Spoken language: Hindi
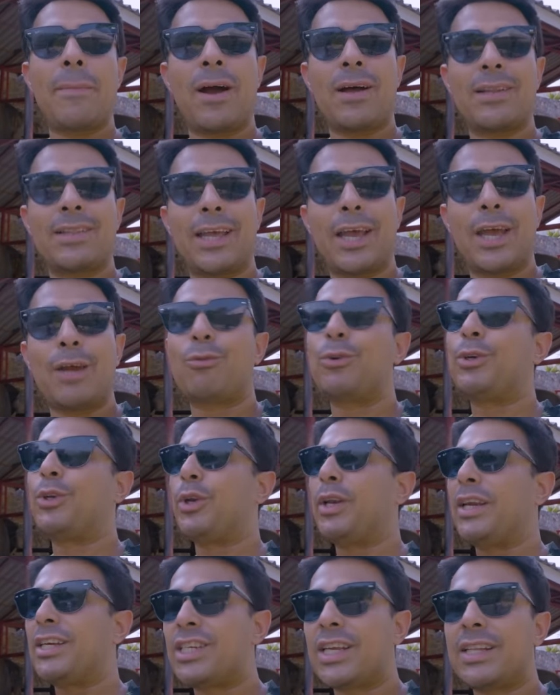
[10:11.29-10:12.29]
पर आते हैं वो
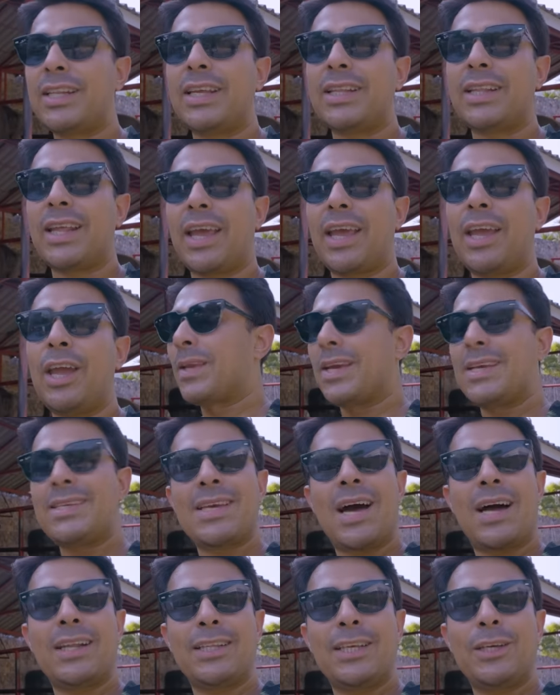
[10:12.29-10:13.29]
डोनेशन देते हैं
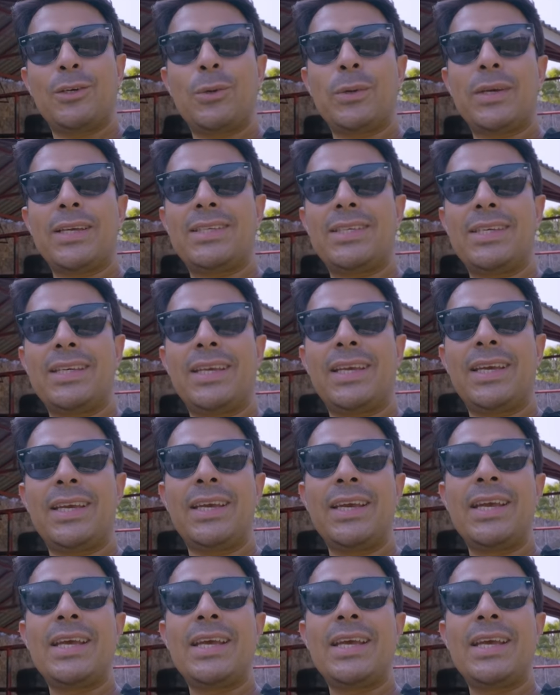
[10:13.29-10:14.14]
इस हाथी को किसी ने